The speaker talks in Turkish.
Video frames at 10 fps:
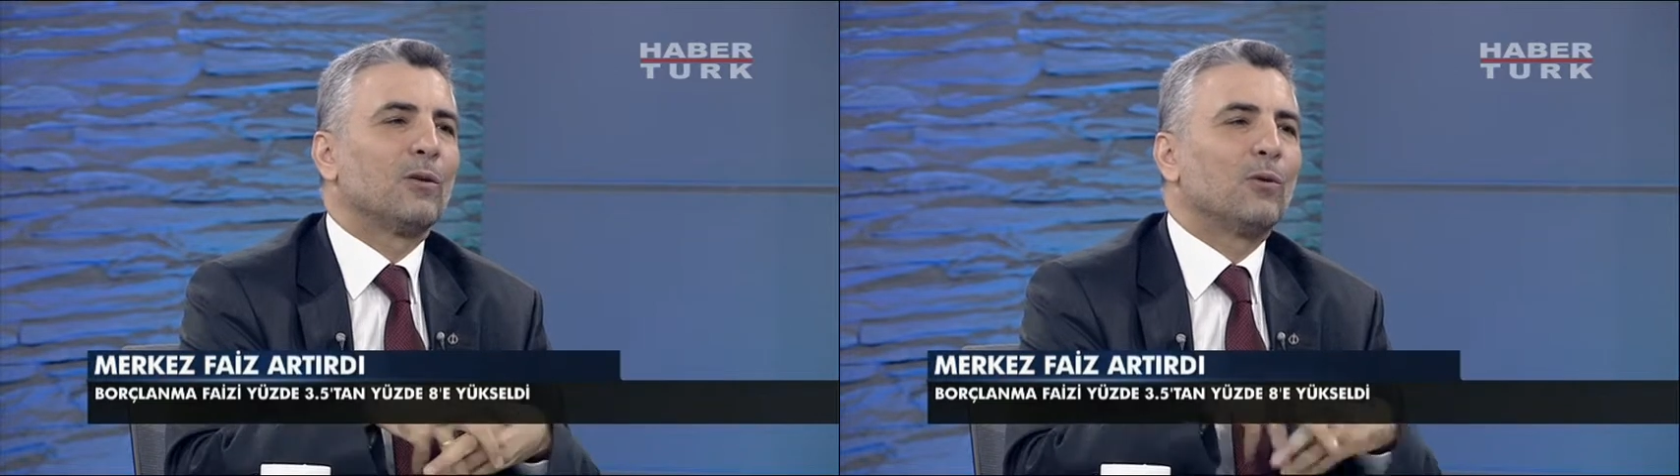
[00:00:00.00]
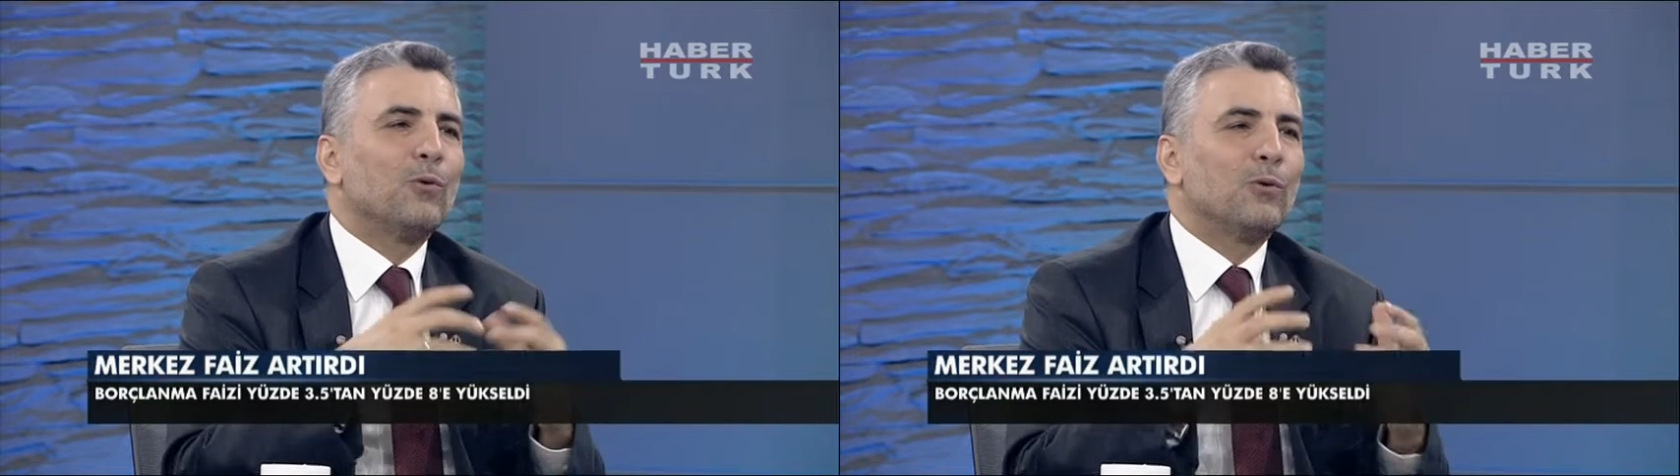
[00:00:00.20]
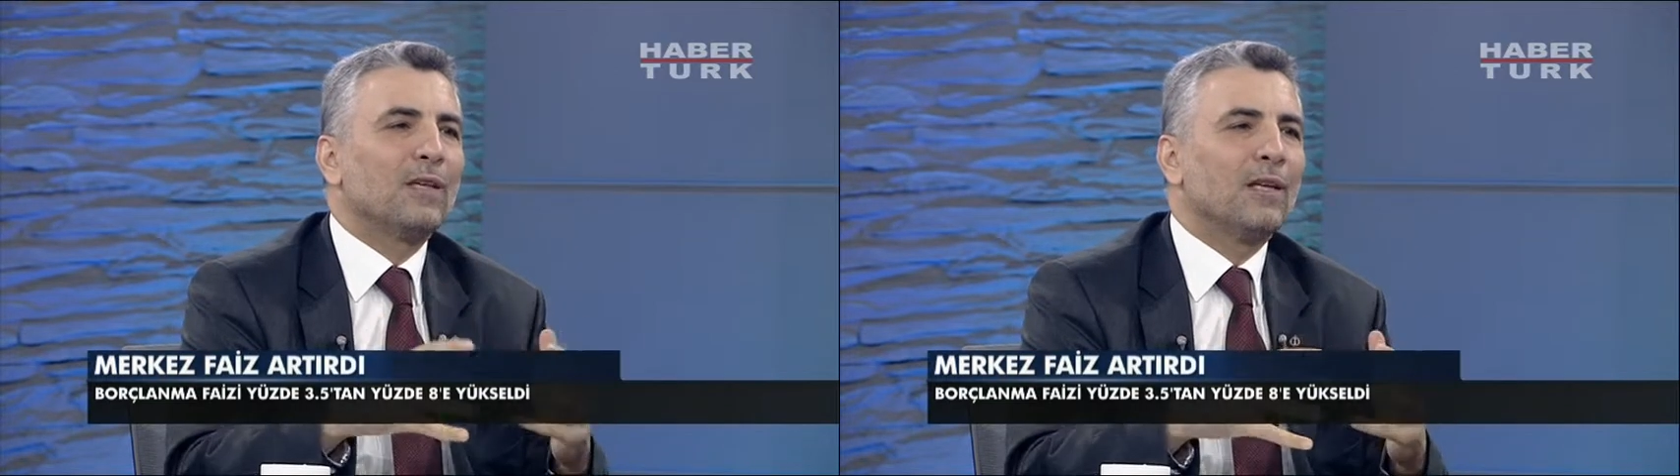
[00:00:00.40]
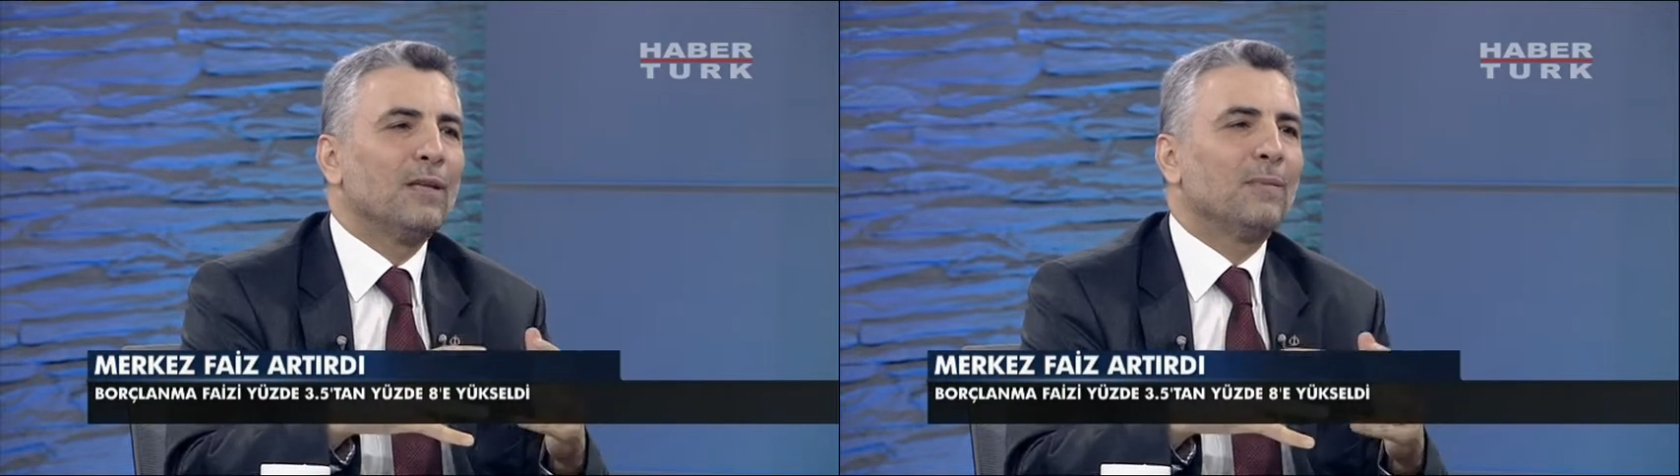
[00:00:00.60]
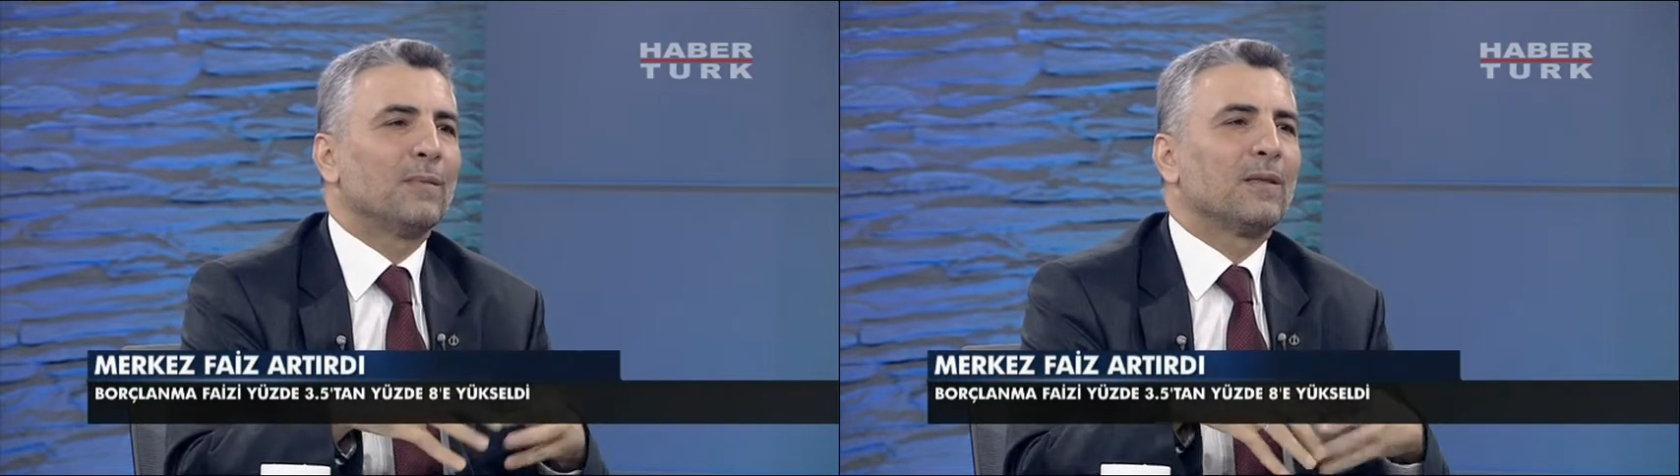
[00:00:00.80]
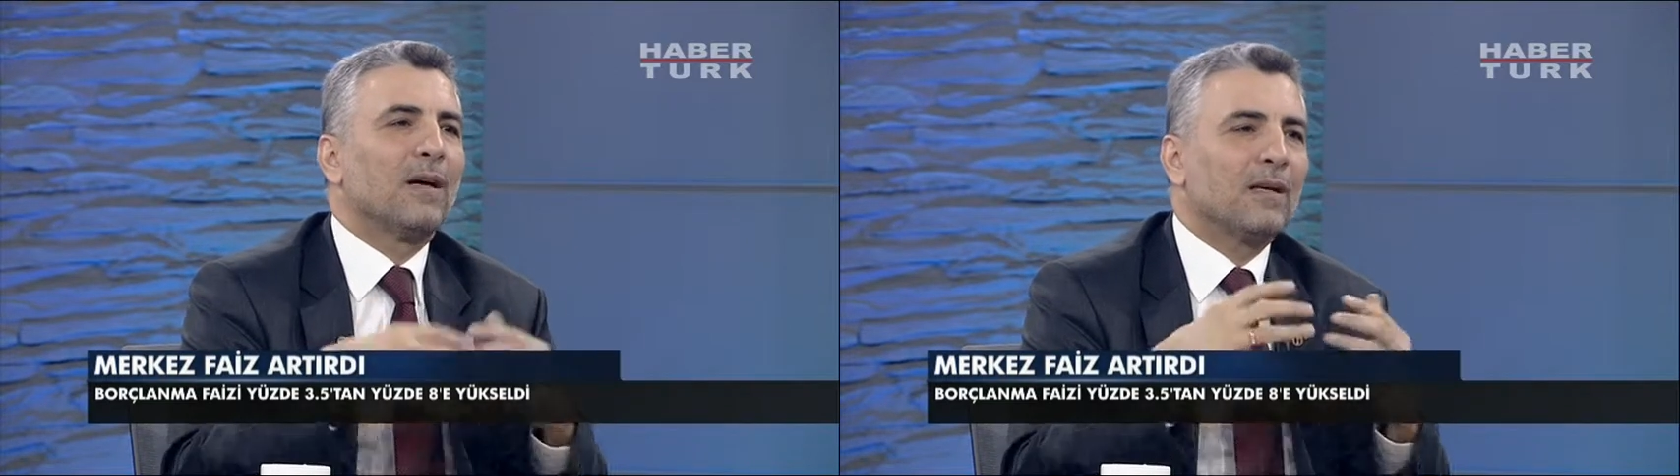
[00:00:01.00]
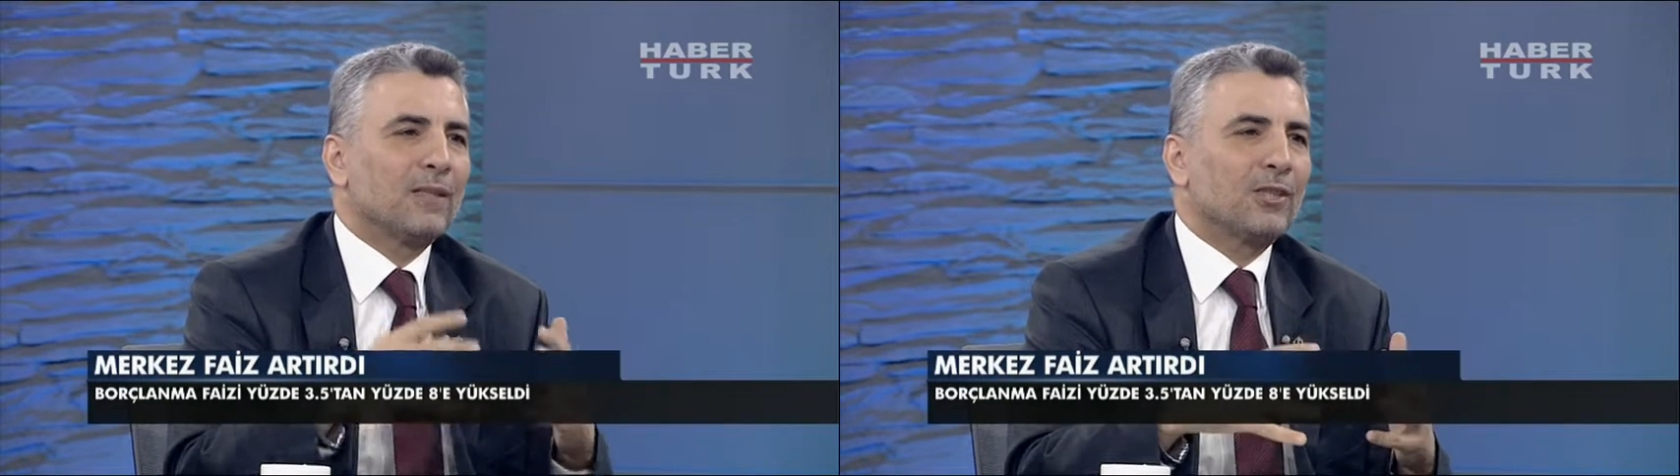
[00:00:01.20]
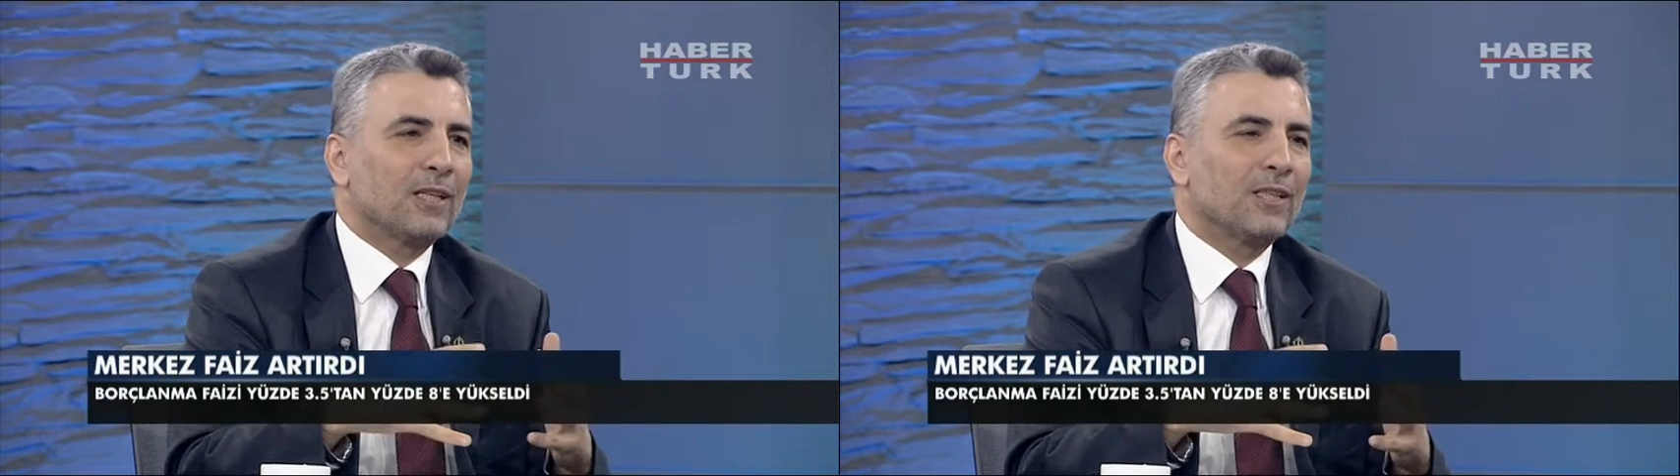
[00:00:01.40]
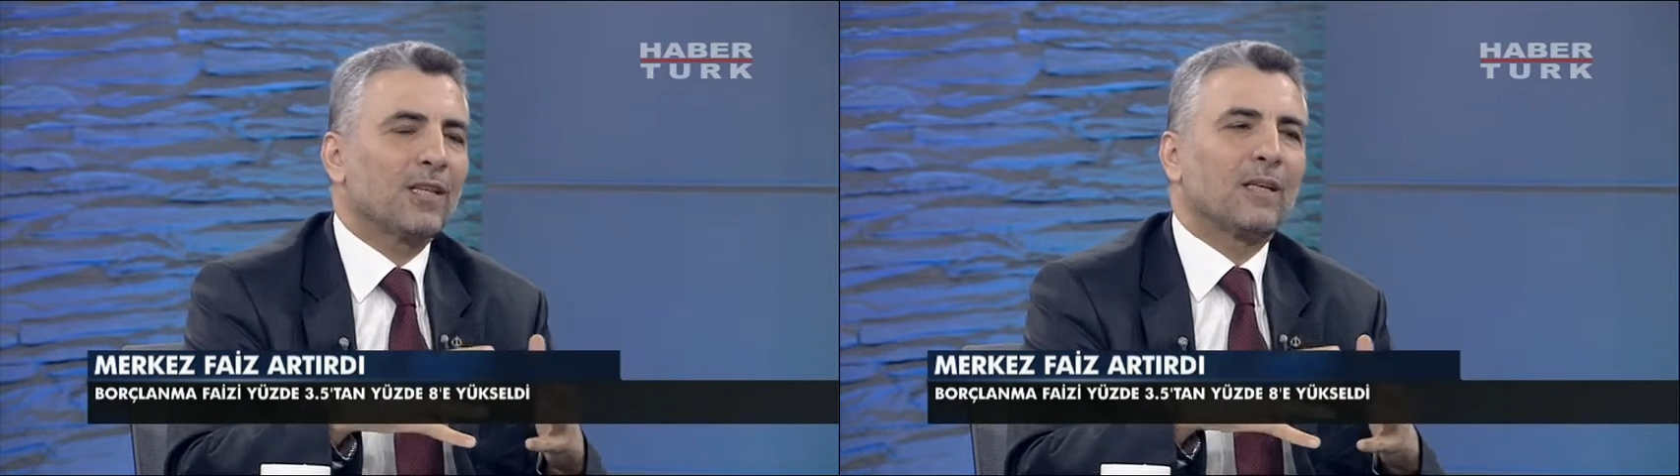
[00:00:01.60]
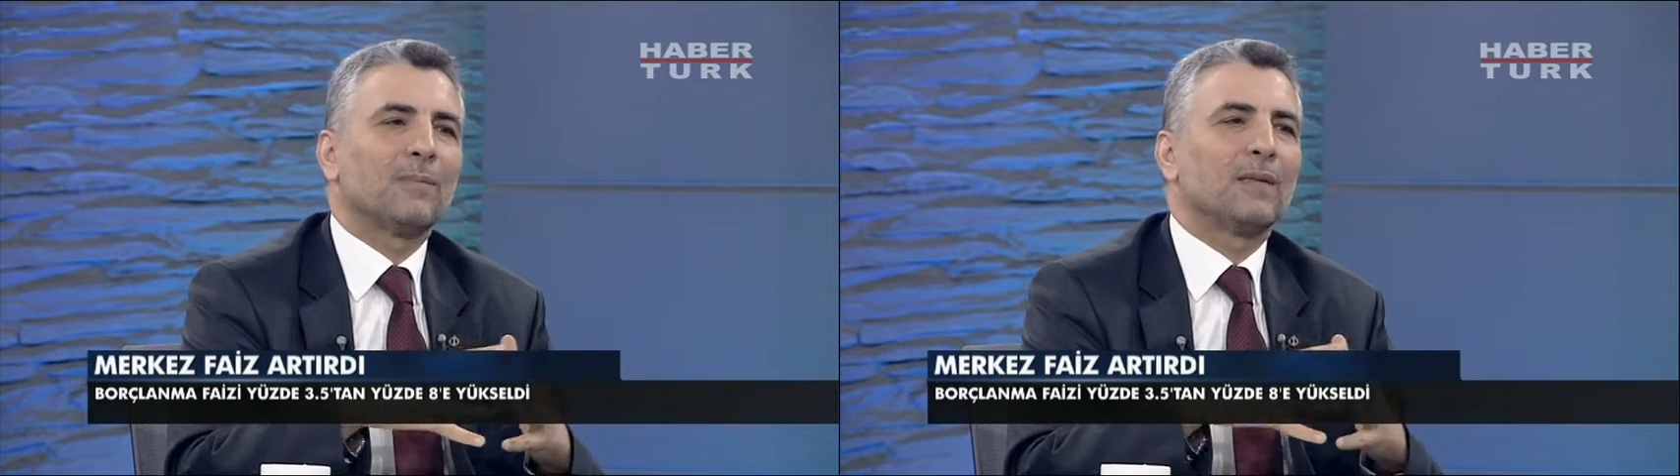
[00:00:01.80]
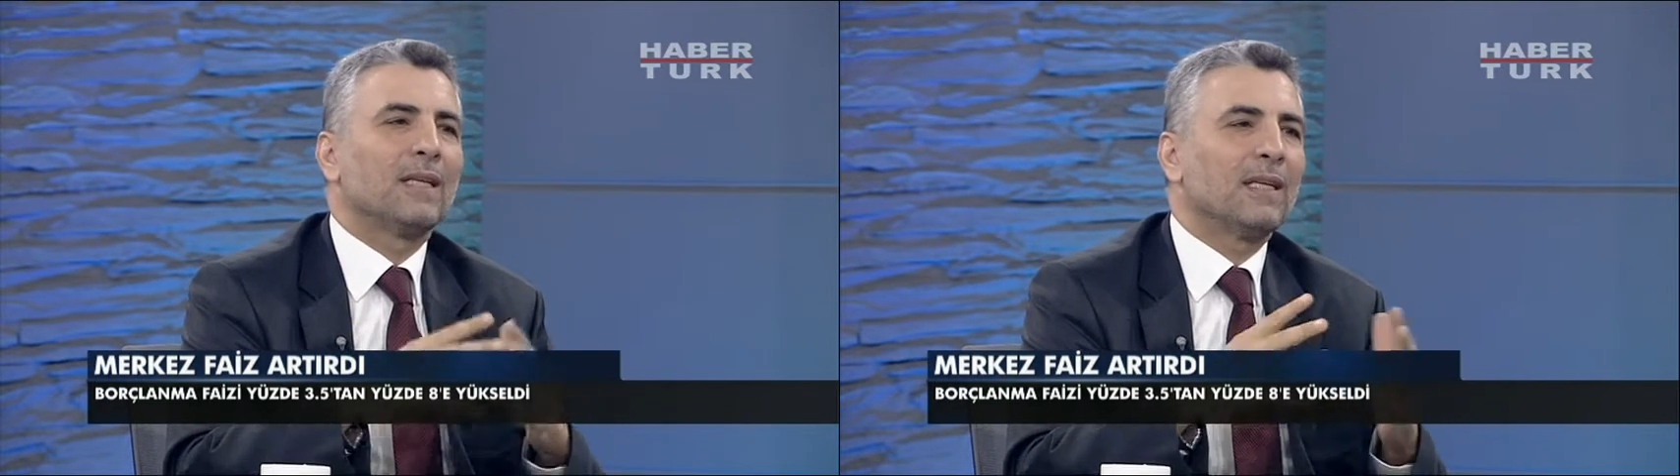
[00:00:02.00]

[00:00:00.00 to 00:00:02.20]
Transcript: döviz alayım mı, daha da çıkacak mı,